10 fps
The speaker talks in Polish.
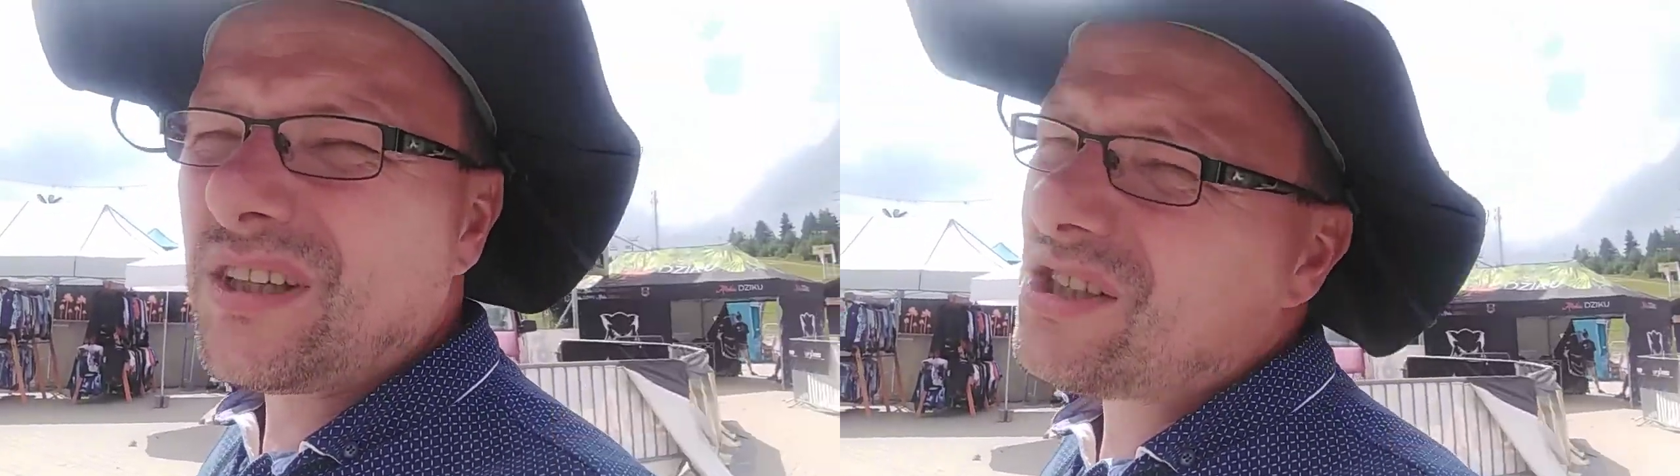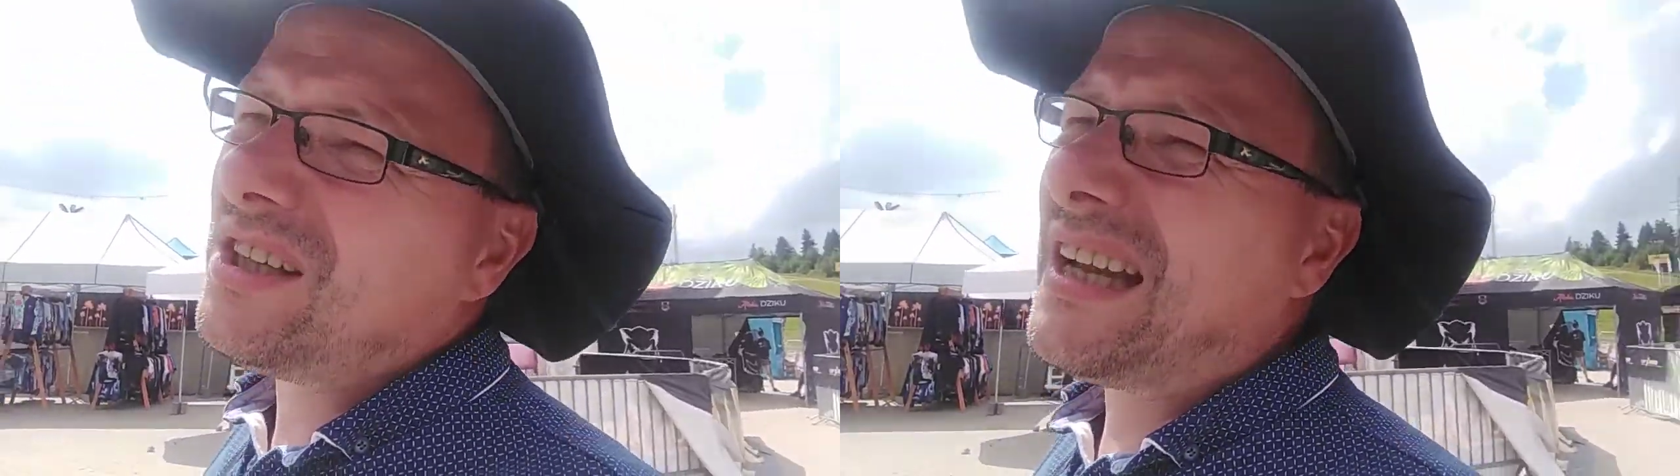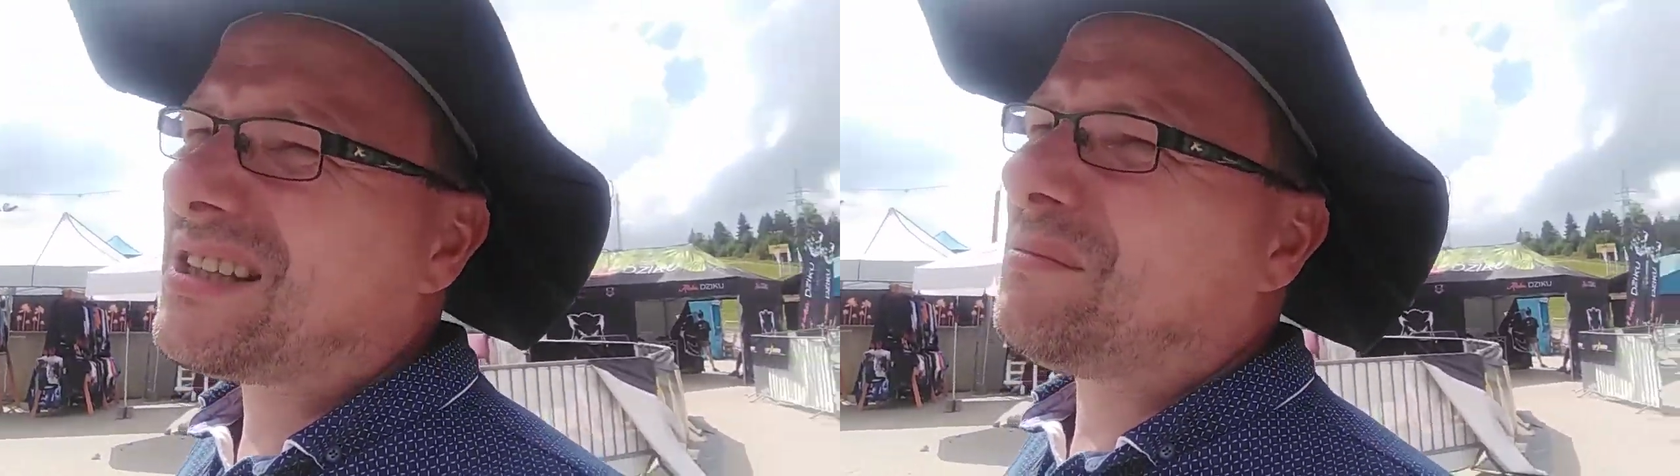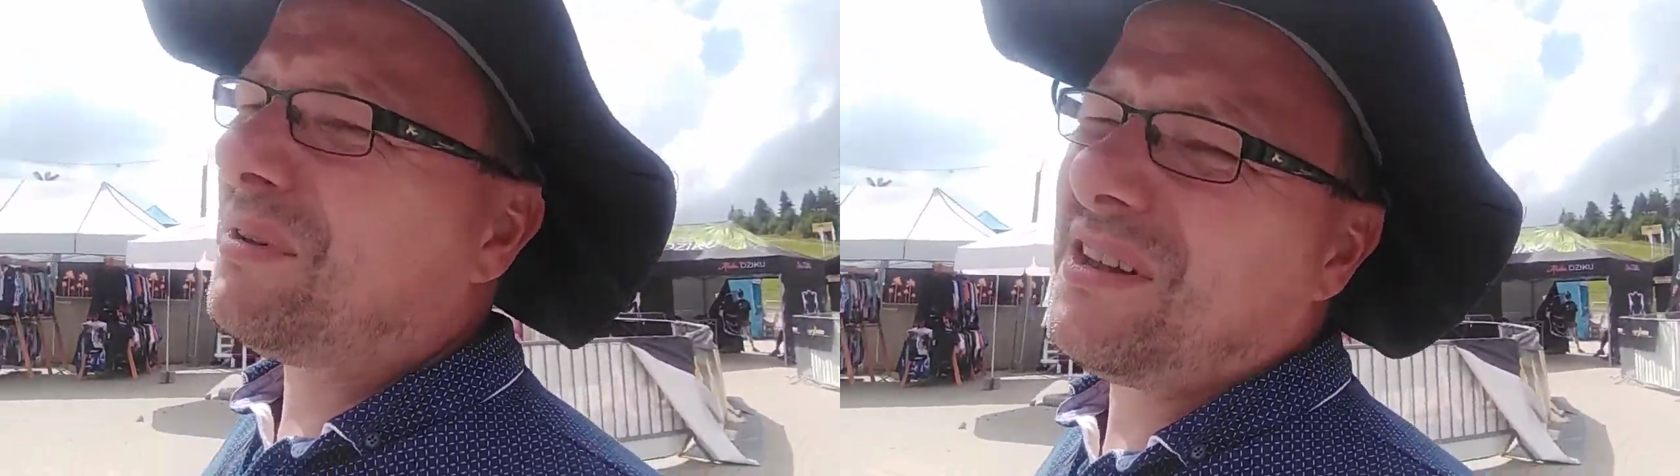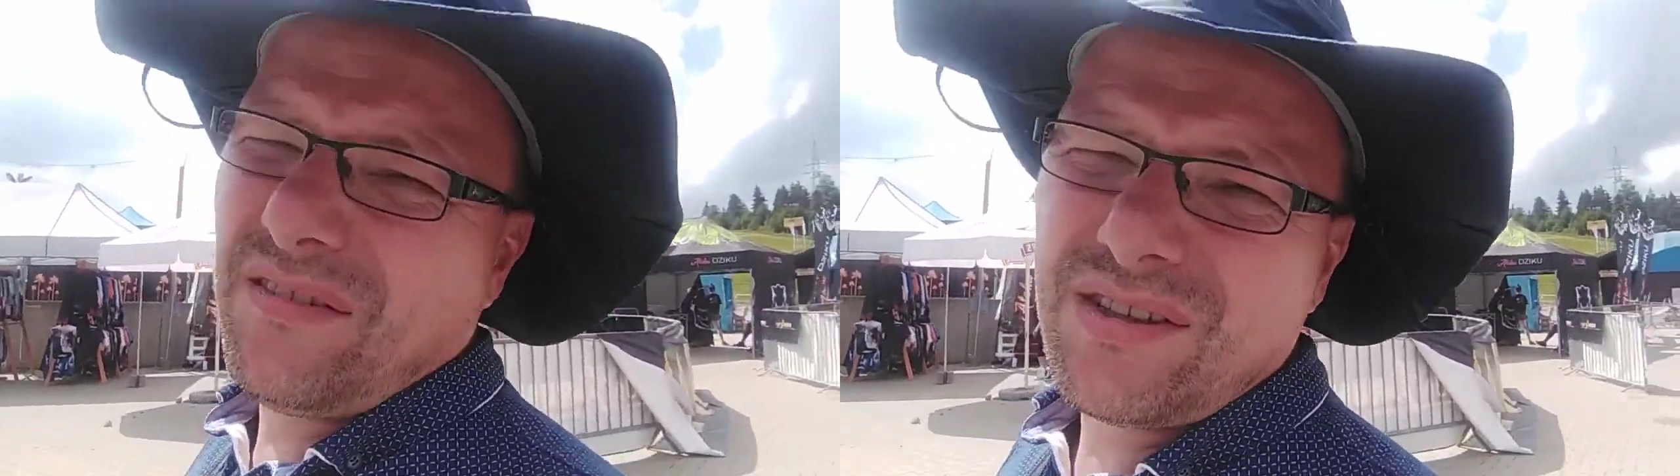znaczy inaczej,
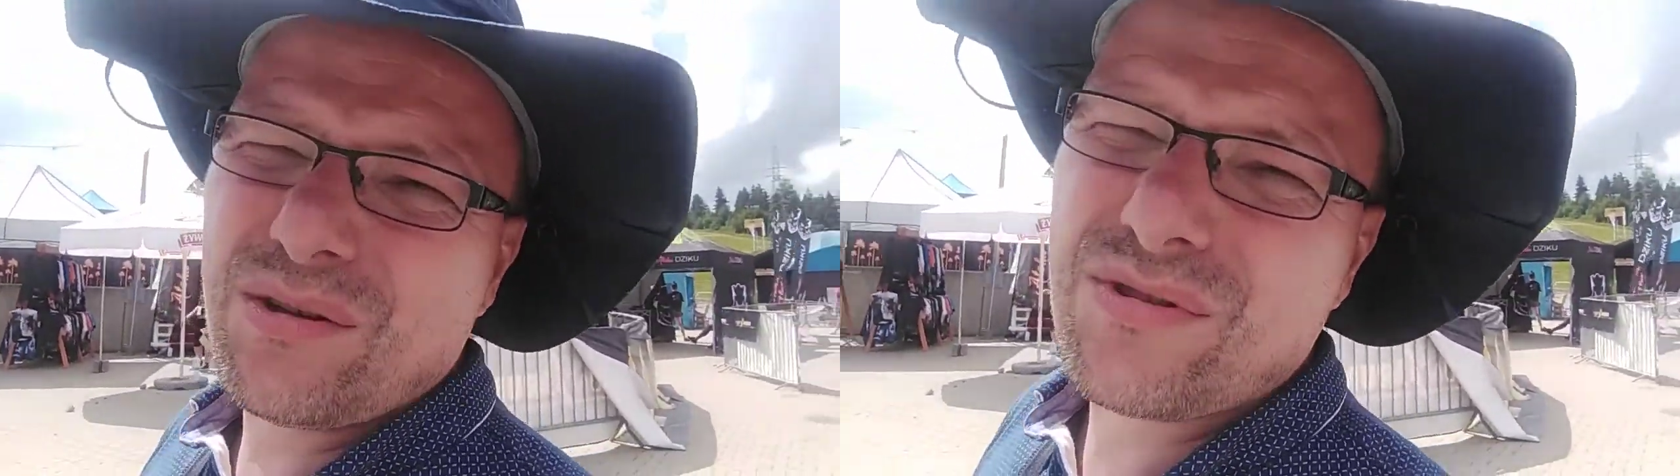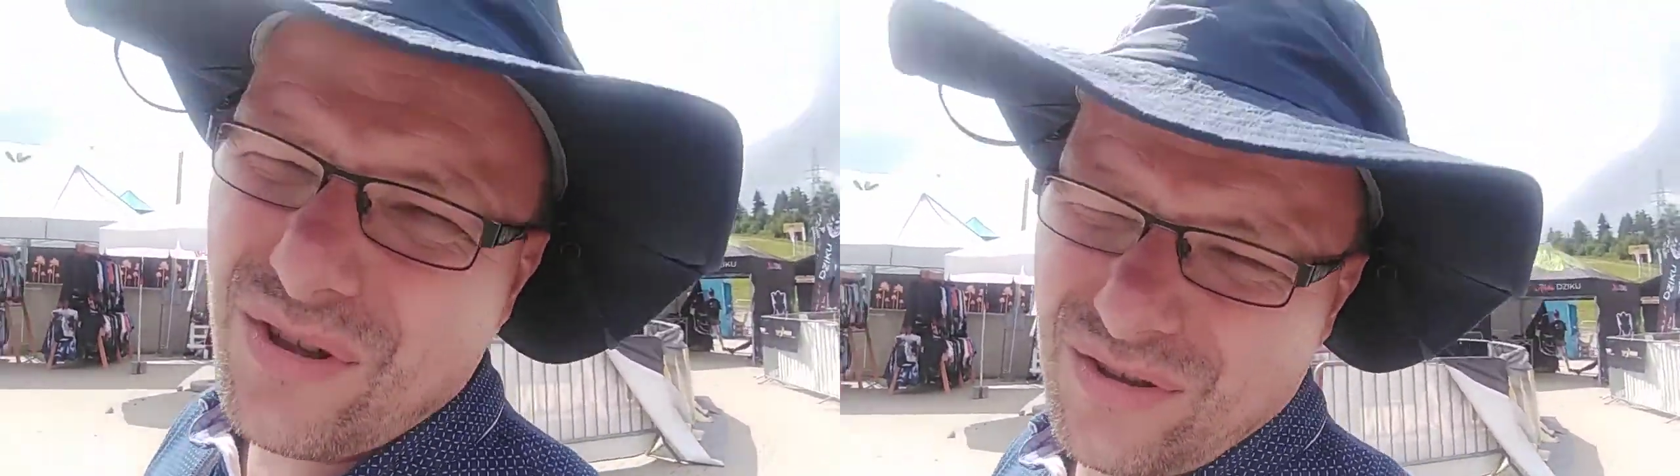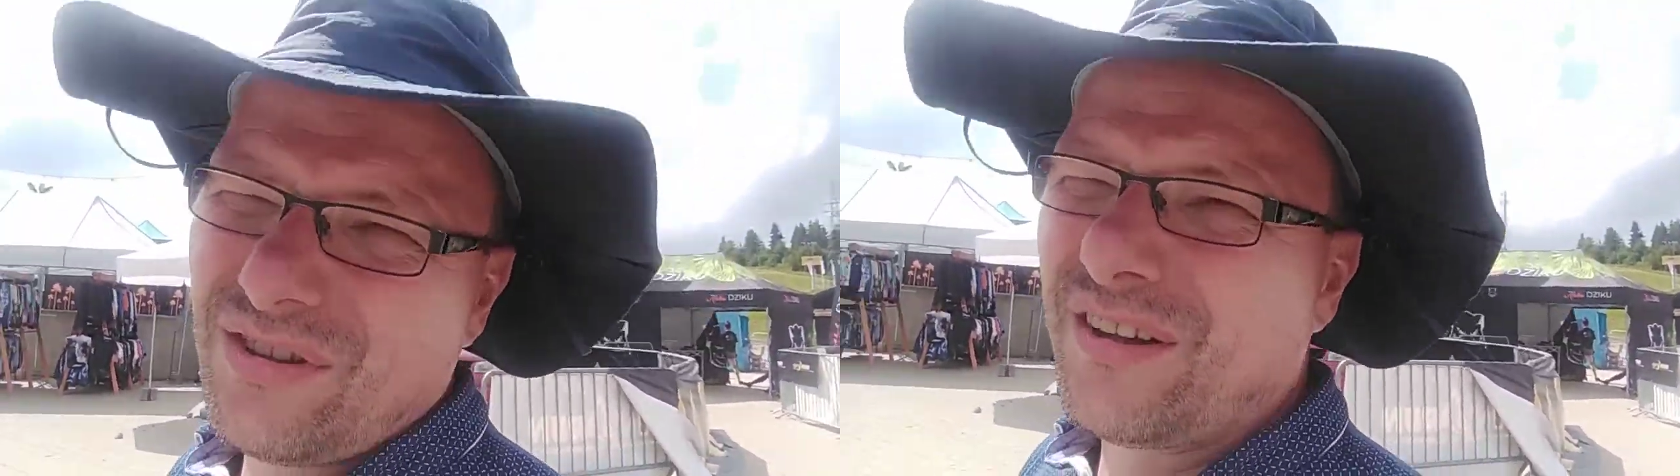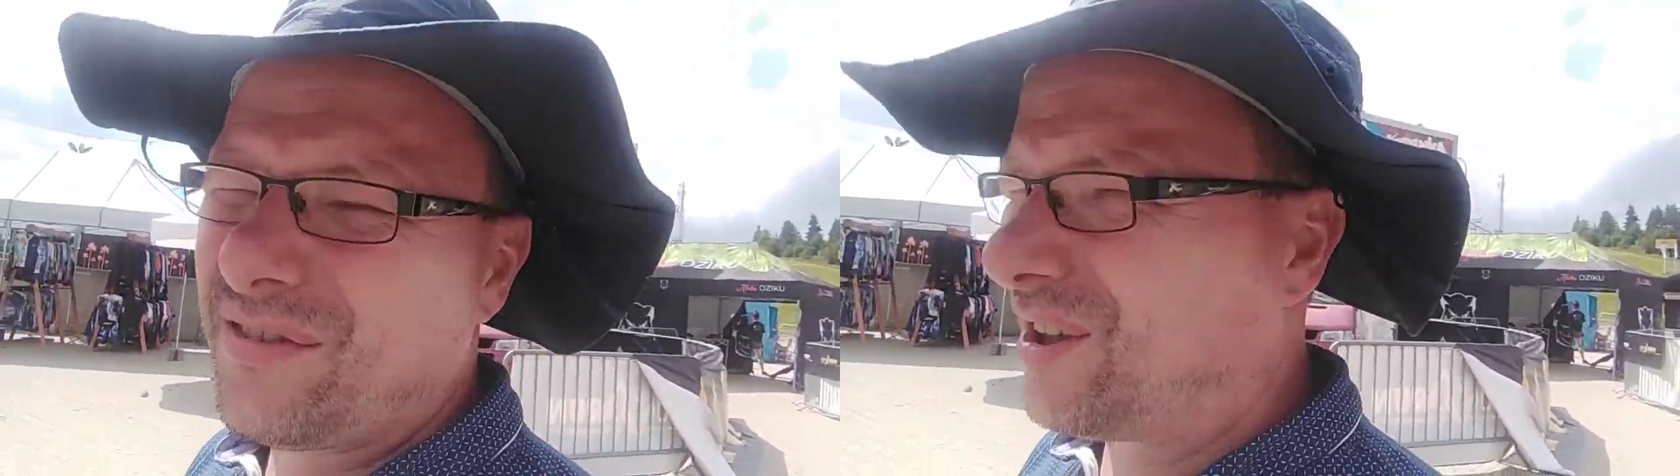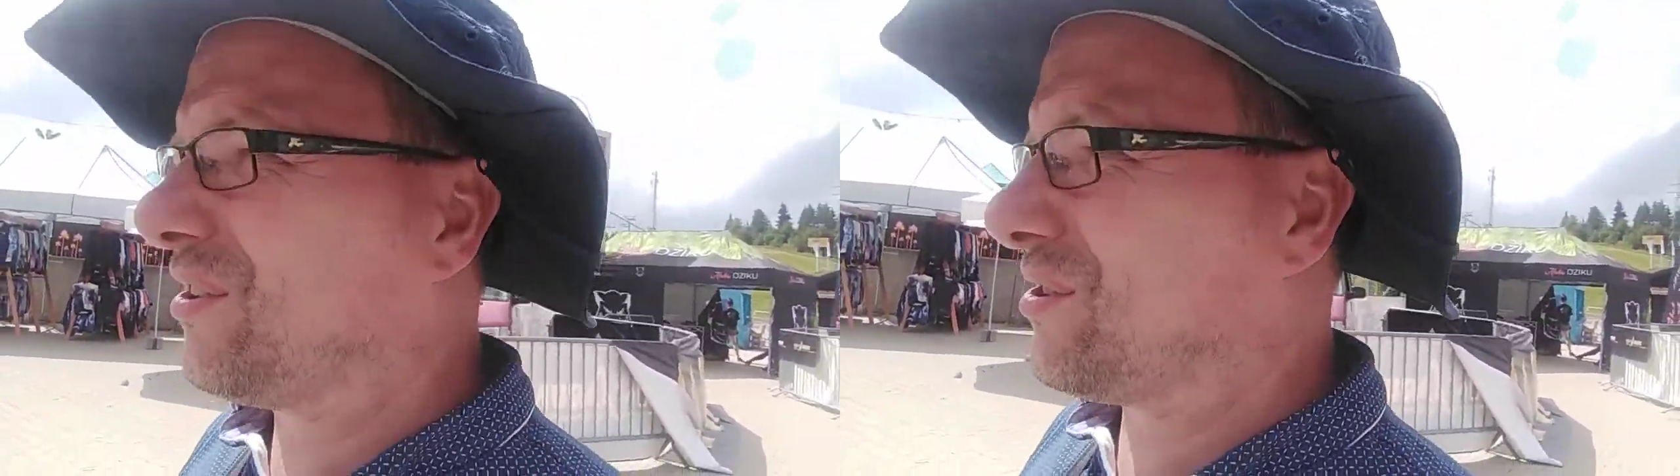będę wiedział skąd one
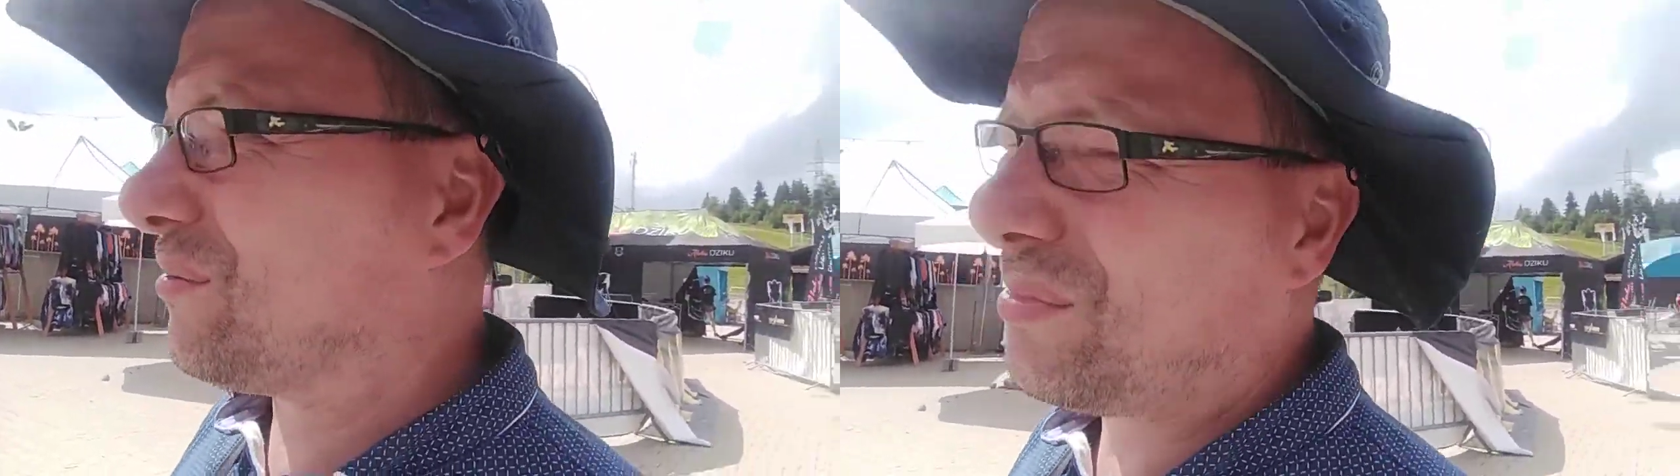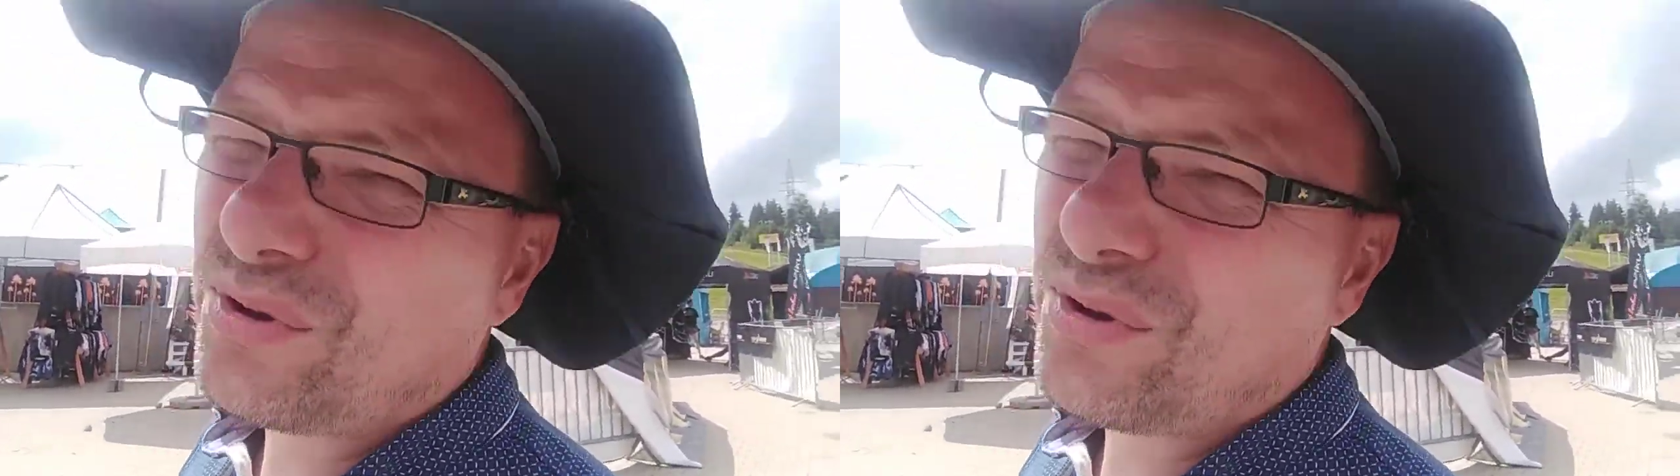wychodzą,